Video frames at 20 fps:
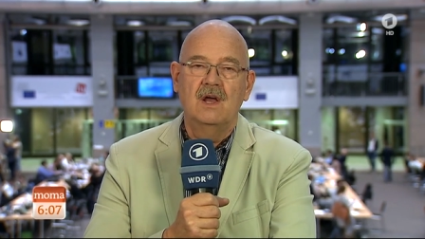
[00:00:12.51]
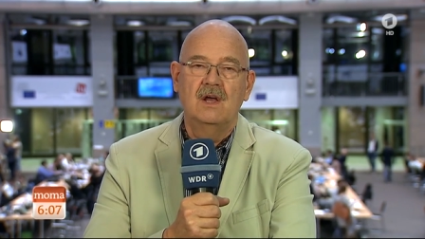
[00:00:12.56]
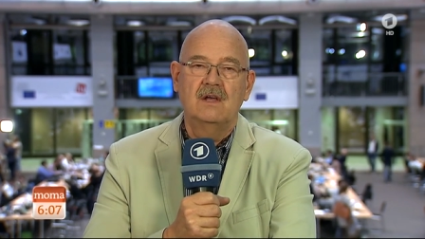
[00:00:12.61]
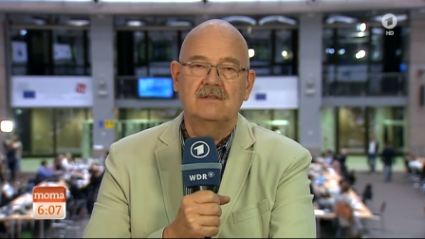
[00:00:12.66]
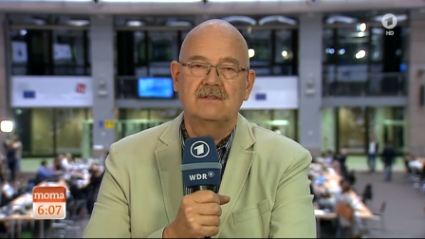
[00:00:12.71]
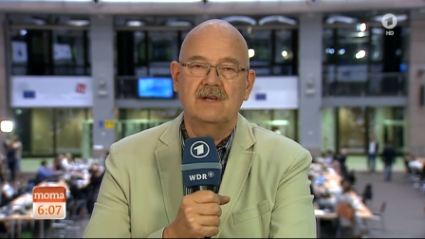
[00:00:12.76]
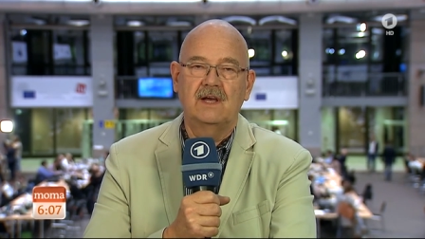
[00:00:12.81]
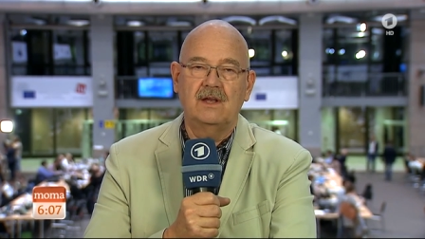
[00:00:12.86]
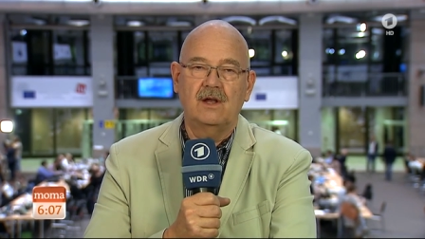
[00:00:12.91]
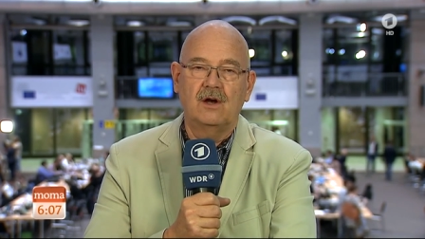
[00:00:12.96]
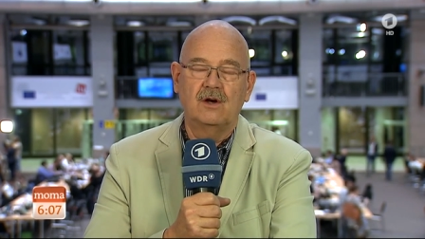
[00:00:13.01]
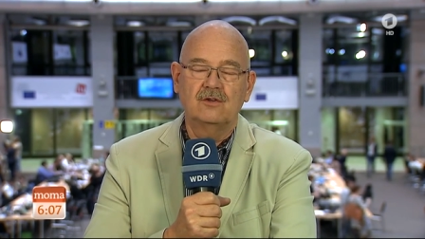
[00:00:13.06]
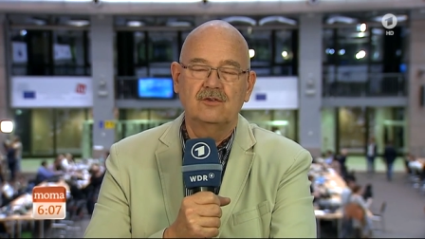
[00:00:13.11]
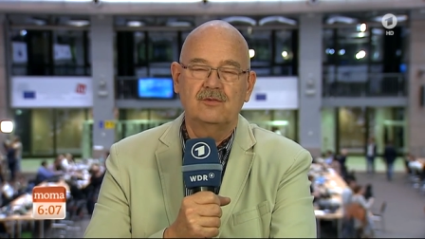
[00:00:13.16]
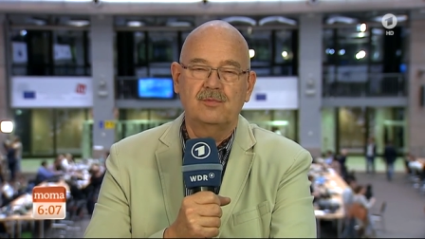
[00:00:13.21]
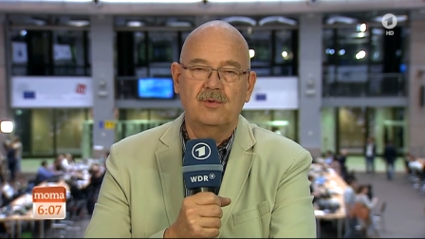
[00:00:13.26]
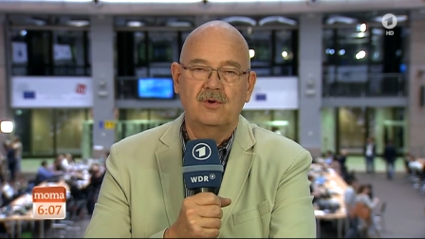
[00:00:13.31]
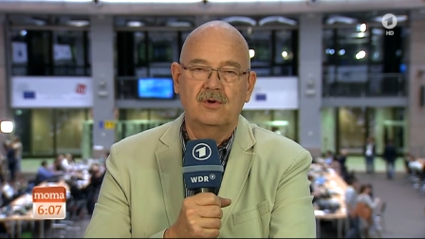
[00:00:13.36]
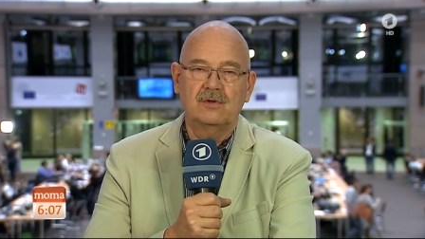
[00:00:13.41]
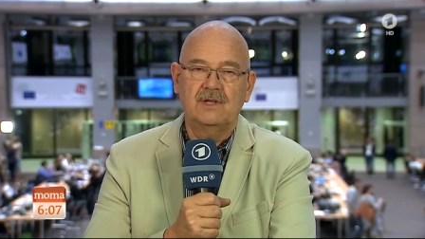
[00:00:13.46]
seit
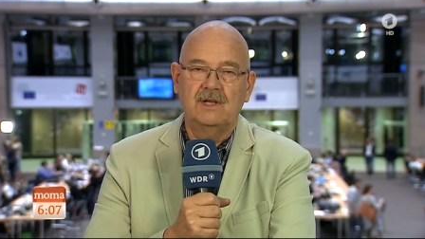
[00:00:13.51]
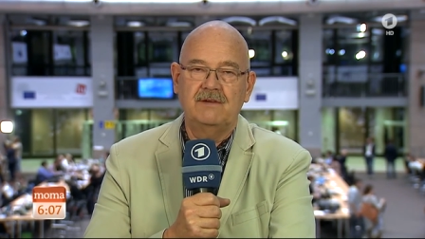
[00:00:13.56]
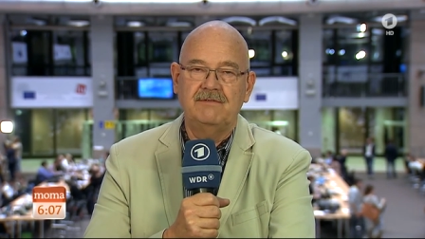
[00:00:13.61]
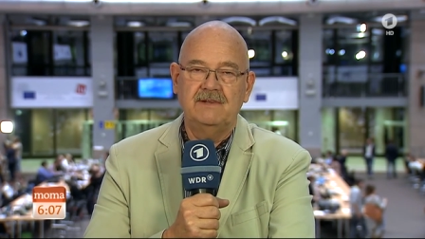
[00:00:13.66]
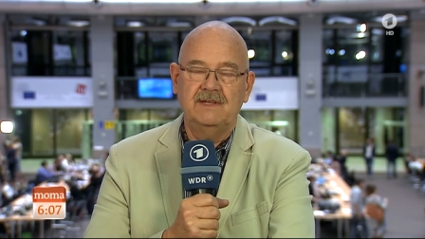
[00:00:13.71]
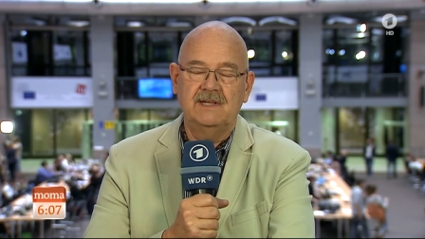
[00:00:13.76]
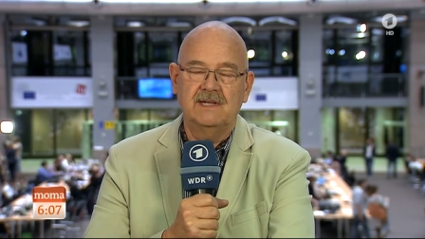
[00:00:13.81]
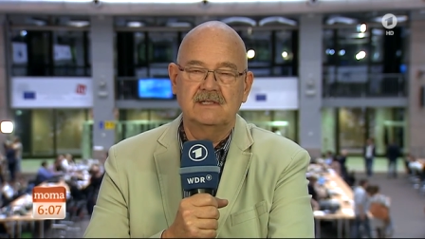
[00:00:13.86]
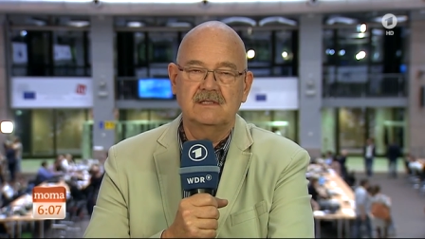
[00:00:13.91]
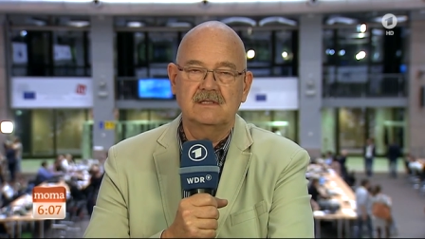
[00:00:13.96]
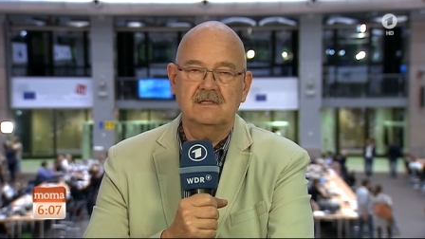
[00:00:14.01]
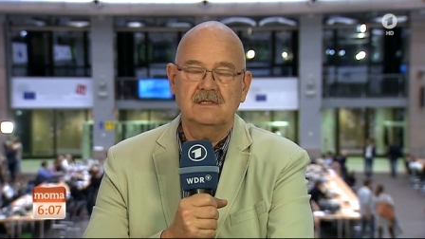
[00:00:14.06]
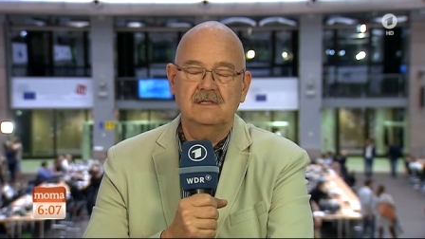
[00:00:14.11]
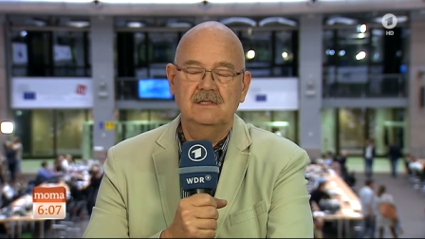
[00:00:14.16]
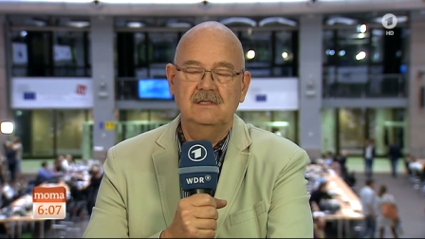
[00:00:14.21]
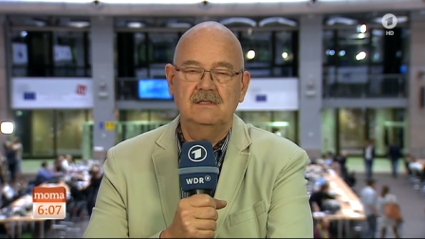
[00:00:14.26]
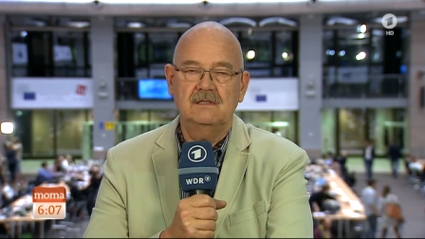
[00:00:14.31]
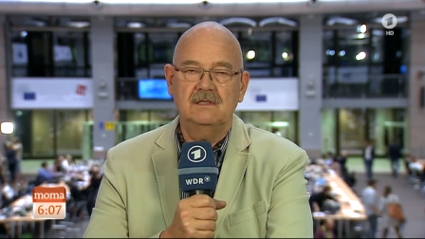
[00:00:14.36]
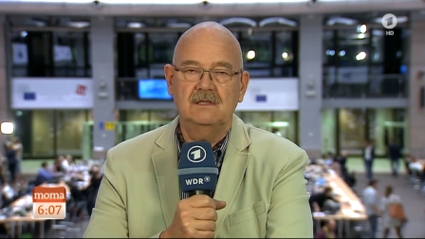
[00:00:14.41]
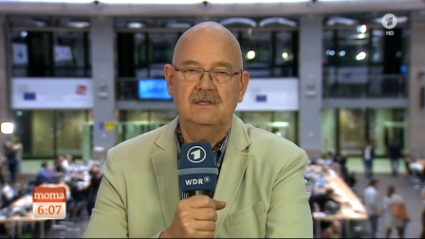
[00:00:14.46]
Ausbruch der
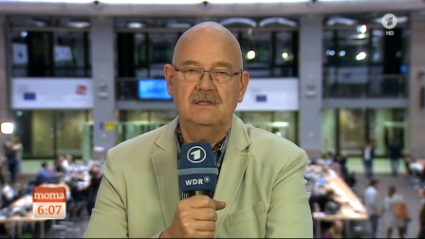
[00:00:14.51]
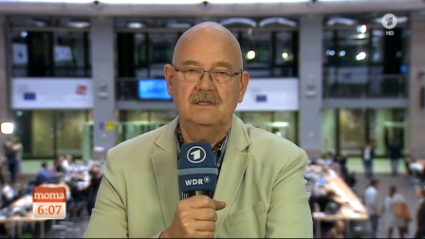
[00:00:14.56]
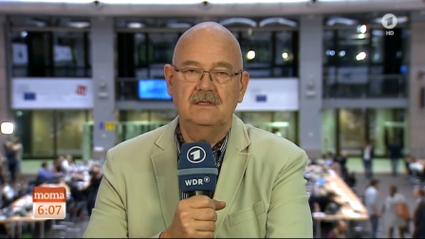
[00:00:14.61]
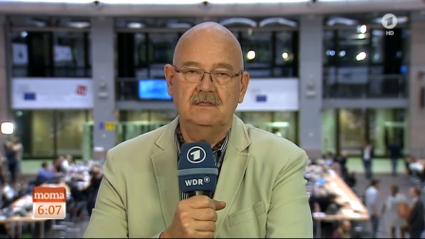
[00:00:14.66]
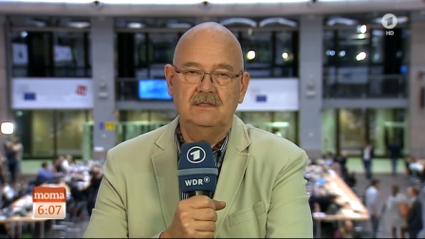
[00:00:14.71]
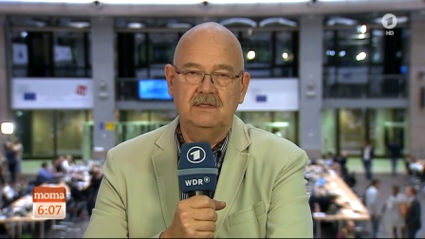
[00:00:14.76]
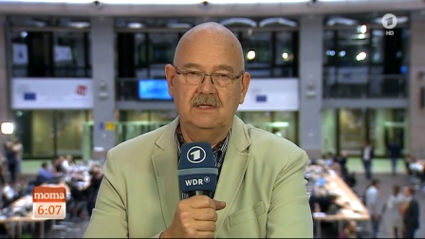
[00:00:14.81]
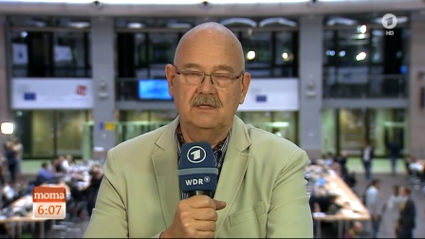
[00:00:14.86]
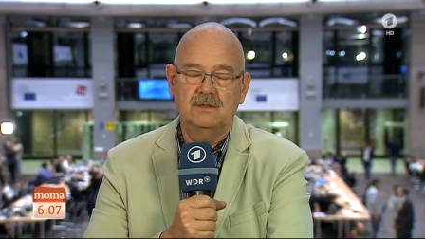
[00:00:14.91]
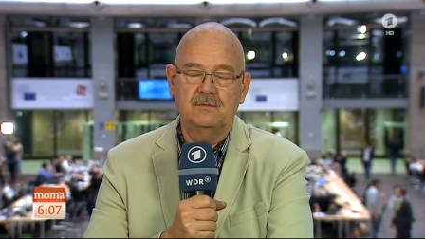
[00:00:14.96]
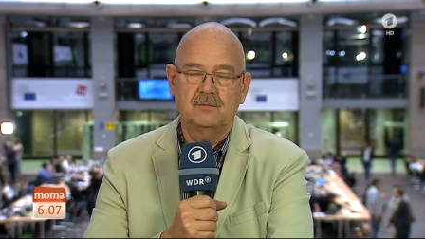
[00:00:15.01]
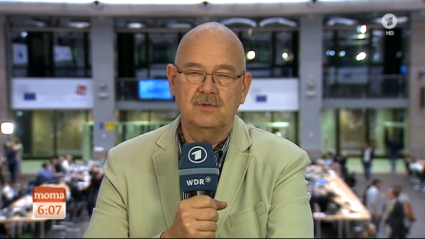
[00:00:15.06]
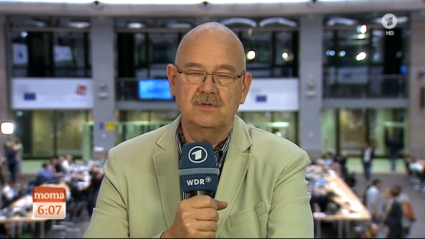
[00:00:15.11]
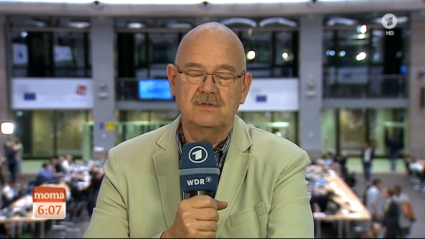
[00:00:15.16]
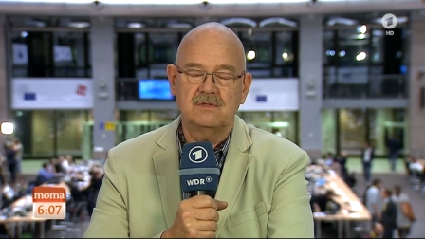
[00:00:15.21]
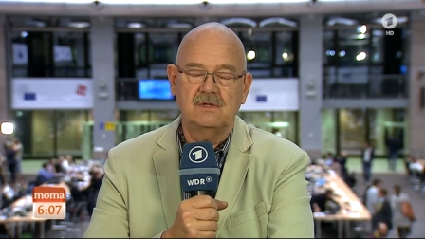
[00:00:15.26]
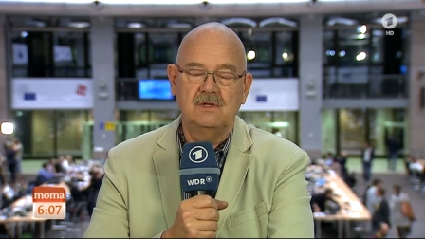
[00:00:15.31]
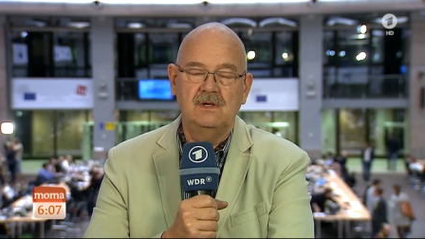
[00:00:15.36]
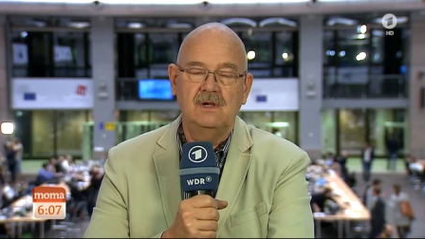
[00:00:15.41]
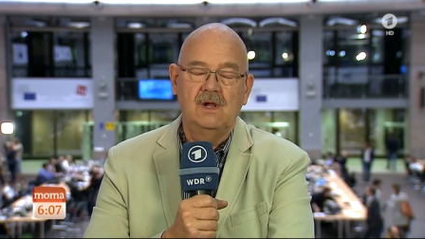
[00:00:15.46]
Finanzkrise hier in
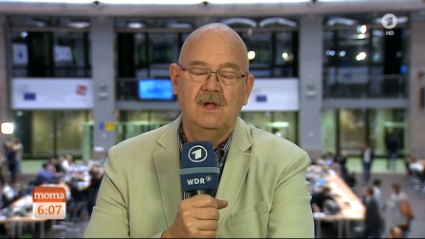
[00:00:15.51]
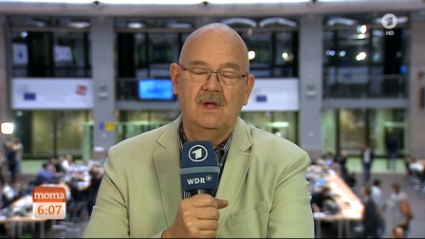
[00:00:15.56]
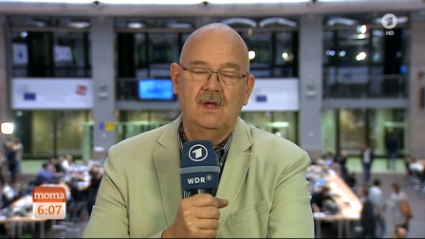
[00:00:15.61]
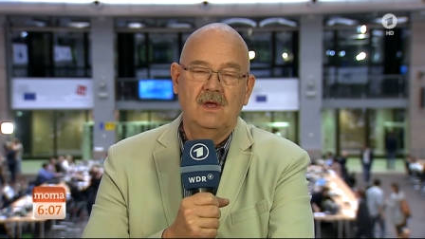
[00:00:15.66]
Brüssel.